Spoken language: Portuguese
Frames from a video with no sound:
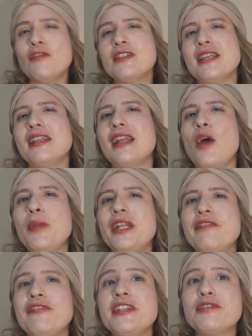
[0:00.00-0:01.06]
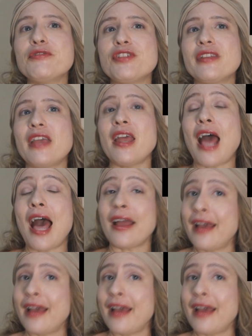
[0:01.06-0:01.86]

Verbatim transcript: Você terá o benefício de ter a